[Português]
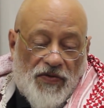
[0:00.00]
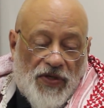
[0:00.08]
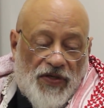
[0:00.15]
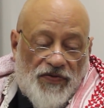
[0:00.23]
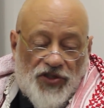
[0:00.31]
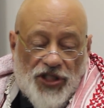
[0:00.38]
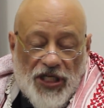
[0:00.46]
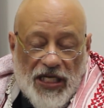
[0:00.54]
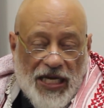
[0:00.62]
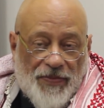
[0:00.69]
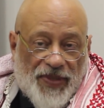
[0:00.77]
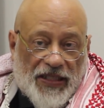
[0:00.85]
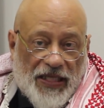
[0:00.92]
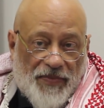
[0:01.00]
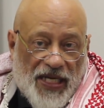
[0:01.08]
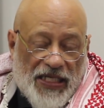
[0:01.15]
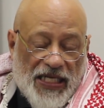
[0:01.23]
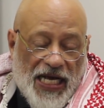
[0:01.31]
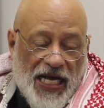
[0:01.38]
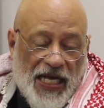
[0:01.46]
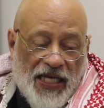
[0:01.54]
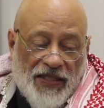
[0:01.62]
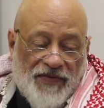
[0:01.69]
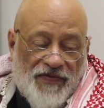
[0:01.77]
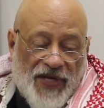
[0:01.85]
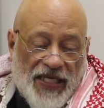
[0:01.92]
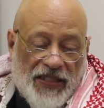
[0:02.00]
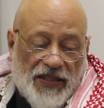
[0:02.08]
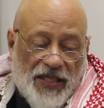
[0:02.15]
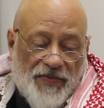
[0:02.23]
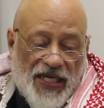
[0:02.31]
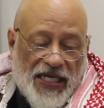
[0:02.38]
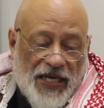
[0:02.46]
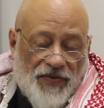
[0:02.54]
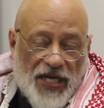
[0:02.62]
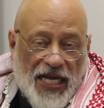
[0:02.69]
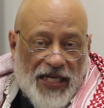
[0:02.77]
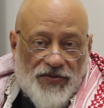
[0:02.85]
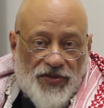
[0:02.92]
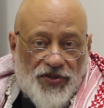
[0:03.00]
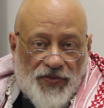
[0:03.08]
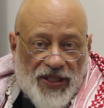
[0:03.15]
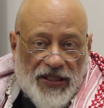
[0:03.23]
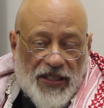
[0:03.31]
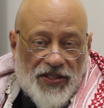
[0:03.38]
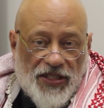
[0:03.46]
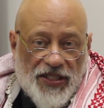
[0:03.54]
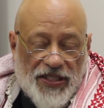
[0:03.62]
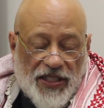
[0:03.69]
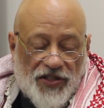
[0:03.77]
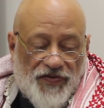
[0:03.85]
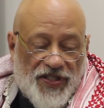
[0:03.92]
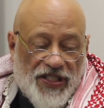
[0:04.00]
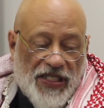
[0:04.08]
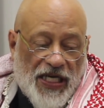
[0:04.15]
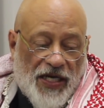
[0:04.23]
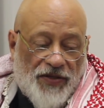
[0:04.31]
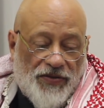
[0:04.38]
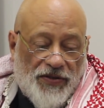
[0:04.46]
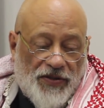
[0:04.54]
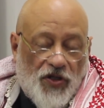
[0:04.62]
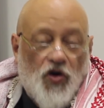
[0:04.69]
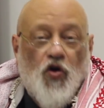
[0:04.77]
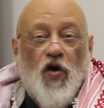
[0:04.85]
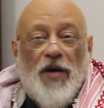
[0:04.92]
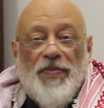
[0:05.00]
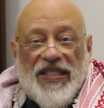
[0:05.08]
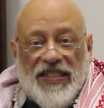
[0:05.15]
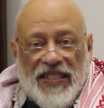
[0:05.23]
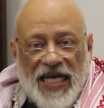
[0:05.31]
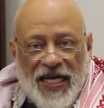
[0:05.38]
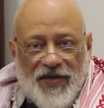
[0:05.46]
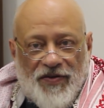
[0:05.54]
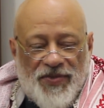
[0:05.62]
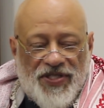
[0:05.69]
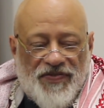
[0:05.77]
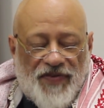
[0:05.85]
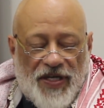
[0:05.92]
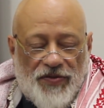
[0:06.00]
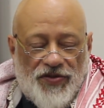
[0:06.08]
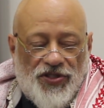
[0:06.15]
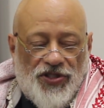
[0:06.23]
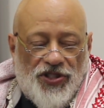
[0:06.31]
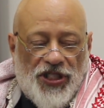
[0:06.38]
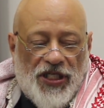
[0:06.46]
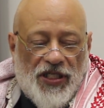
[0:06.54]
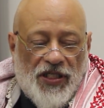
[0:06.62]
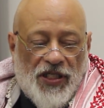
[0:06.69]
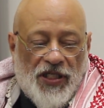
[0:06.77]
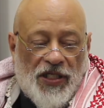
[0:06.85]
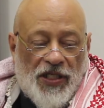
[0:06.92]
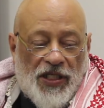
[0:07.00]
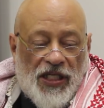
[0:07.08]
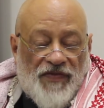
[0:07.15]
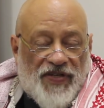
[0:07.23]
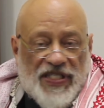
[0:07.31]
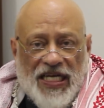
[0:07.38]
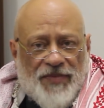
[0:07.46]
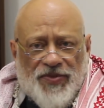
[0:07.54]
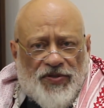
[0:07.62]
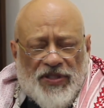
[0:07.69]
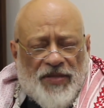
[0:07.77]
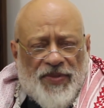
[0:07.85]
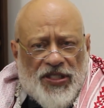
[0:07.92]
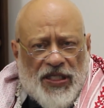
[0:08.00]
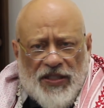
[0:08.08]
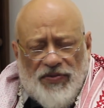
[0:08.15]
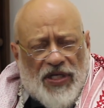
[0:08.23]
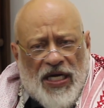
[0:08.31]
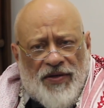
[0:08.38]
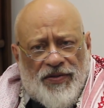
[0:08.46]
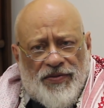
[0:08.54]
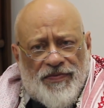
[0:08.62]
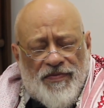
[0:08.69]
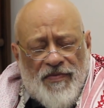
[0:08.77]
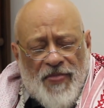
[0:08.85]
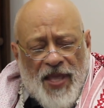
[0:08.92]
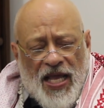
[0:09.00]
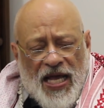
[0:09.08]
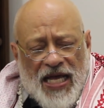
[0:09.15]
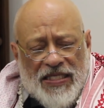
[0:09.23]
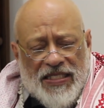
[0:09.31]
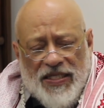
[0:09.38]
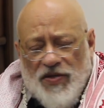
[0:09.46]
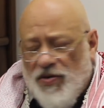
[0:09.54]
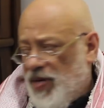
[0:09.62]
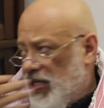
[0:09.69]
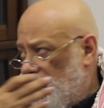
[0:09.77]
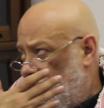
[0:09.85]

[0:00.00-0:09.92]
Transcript: quando chegar para trabalhar, vai trabalhar ao lado de uma inteligência artificial, coabitar, como se fala hoje em dia, e vai ser absolutamente natural. Assim como